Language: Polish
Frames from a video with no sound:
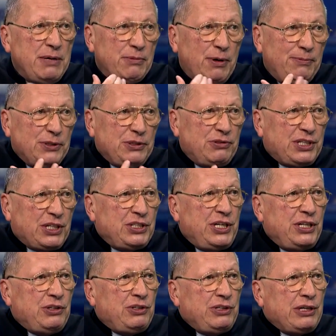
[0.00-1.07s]
po prostu
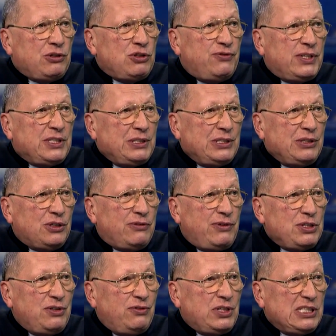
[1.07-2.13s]
zaczyna ich to jakoś fascynować